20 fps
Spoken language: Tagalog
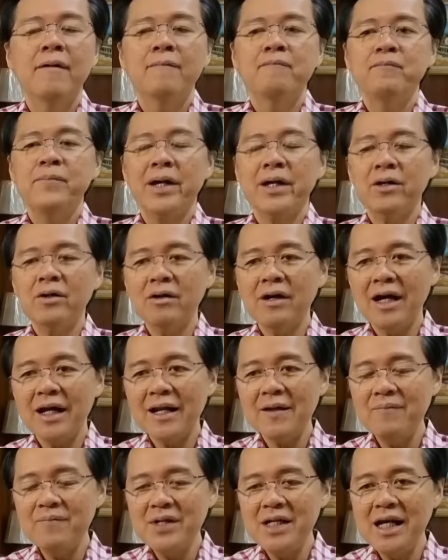Pero
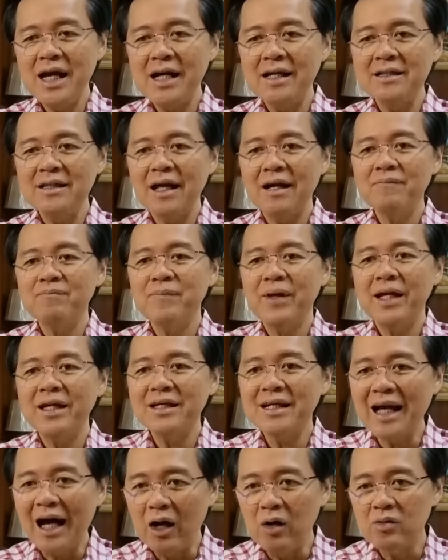karamihan ng
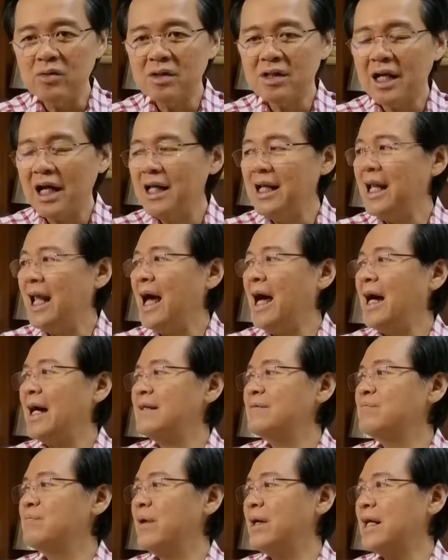may gout,
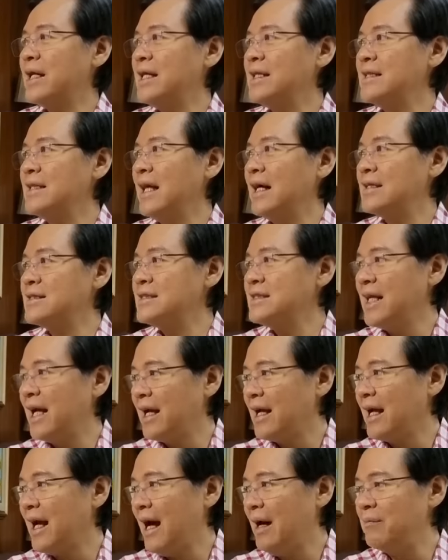kailangan pa rin ng
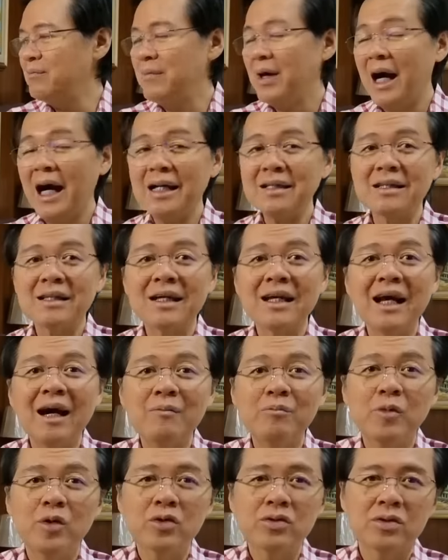check-up at
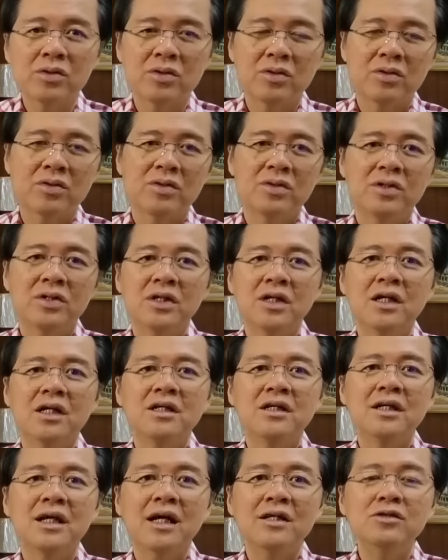gamot.
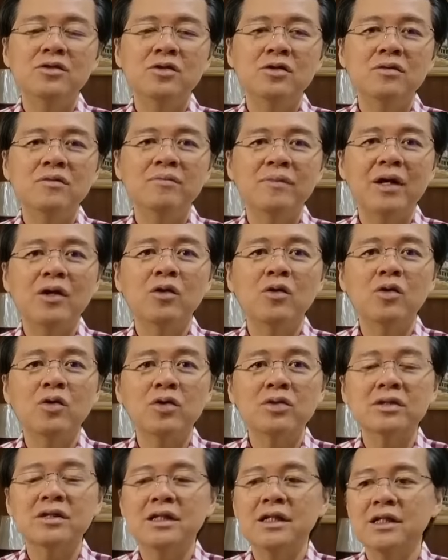Yan yung
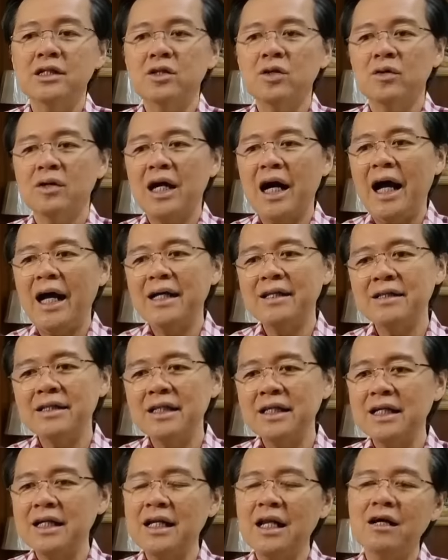malungkot dito. Kahit
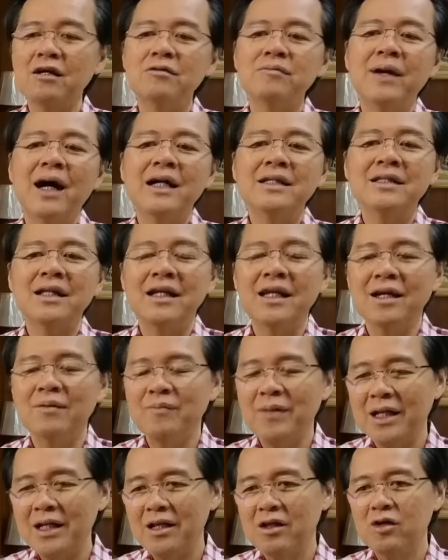di ka na kumain ng
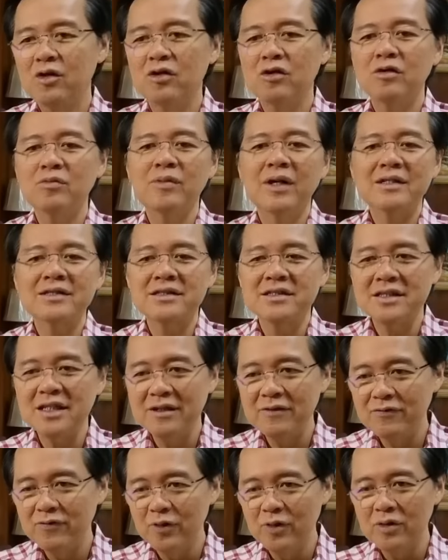laman loob at
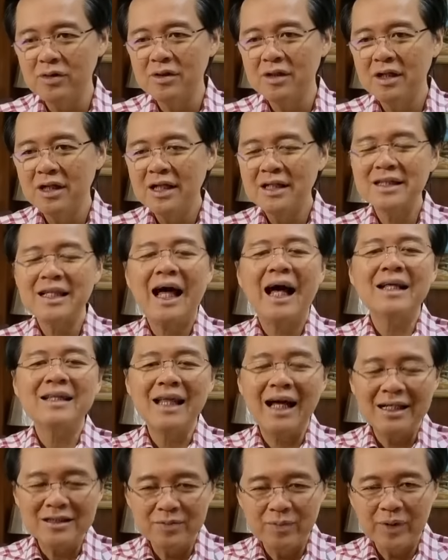seafood,
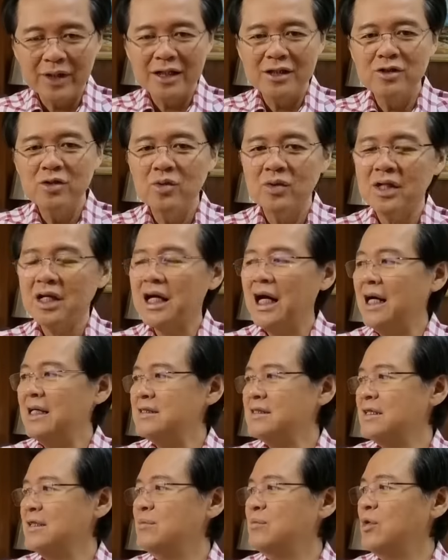tataas pa rin uric
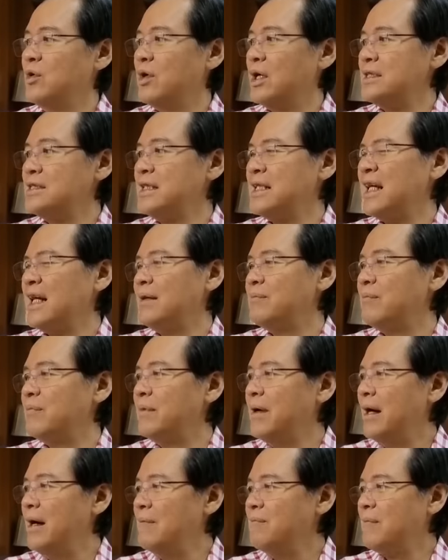acid mo. Kasi nga,
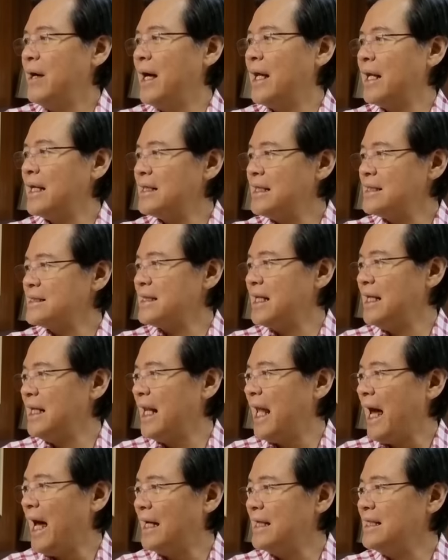parang nasa
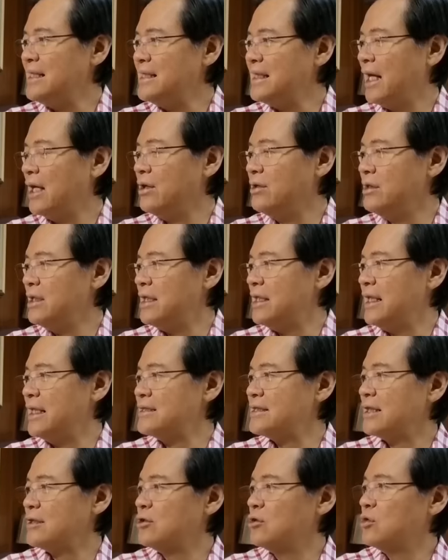lahi na yun eh,
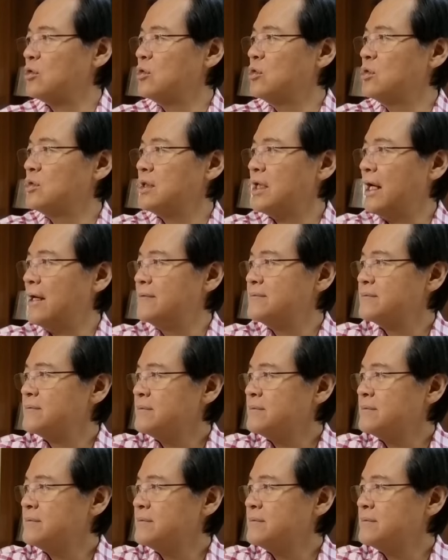nasa dugo na.